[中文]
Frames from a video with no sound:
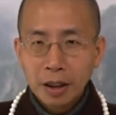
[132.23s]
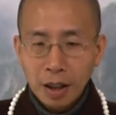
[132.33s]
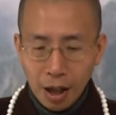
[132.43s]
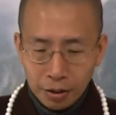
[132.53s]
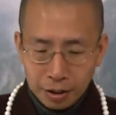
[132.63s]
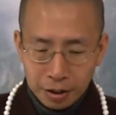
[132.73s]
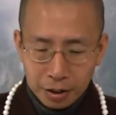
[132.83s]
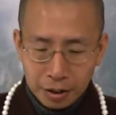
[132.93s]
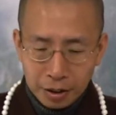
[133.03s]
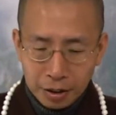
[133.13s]
了
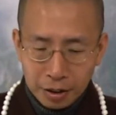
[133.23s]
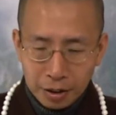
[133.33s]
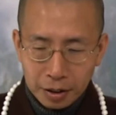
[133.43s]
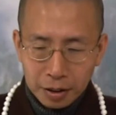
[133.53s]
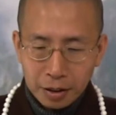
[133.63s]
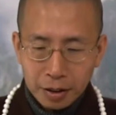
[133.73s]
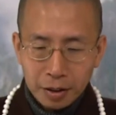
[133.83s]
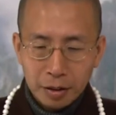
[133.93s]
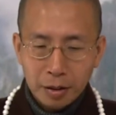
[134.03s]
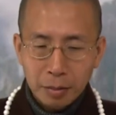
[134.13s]
此
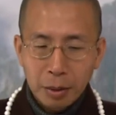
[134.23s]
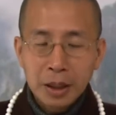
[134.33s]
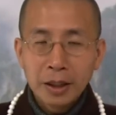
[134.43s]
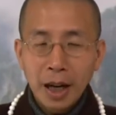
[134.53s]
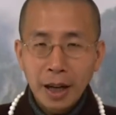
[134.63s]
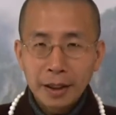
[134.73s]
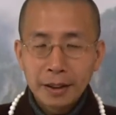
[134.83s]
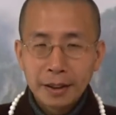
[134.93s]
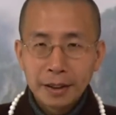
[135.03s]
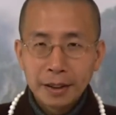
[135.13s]
命
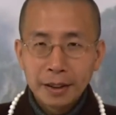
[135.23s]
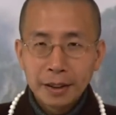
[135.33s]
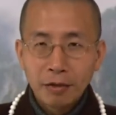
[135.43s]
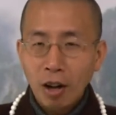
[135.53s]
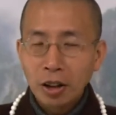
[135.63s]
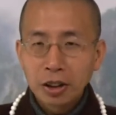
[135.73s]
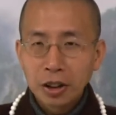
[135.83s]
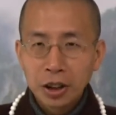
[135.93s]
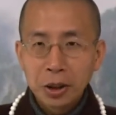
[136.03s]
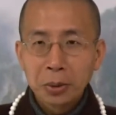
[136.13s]
在往
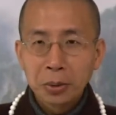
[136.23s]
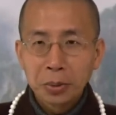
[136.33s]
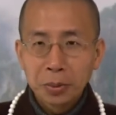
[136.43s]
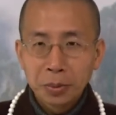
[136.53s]
生净土。